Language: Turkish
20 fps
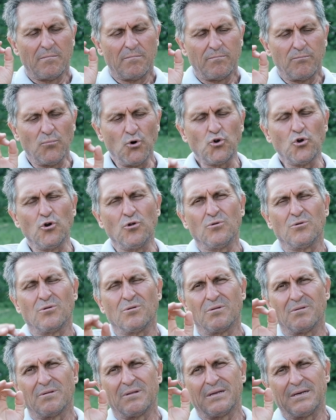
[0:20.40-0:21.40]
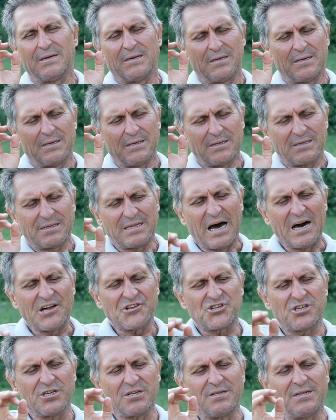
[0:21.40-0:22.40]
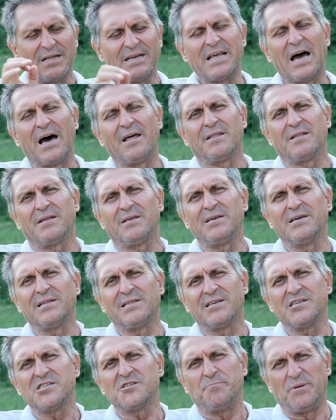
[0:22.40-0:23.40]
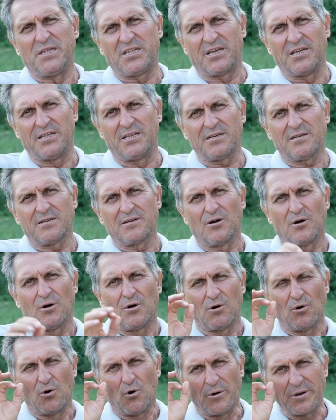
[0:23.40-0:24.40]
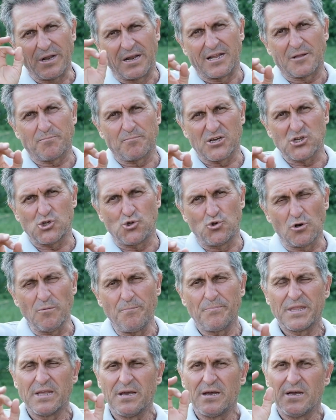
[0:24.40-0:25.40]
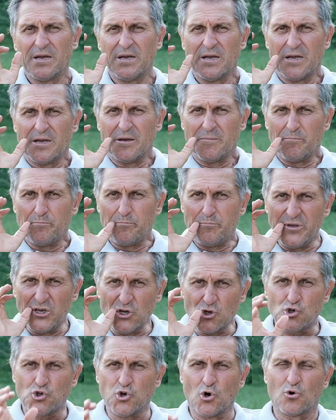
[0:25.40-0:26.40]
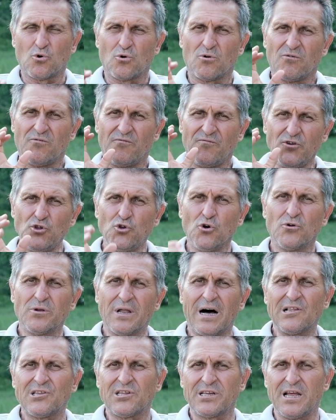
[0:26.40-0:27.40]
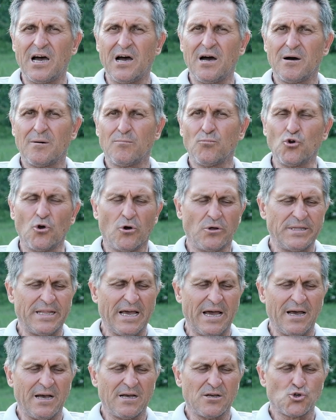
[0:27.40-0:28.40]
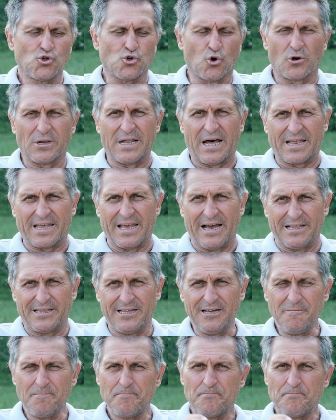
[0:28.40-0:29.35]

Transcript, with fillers: Bugün tarçın neden yıldız bitkidir onu anlatmak istiyorum. Birçok videonun altına bu yönde sorular geldi.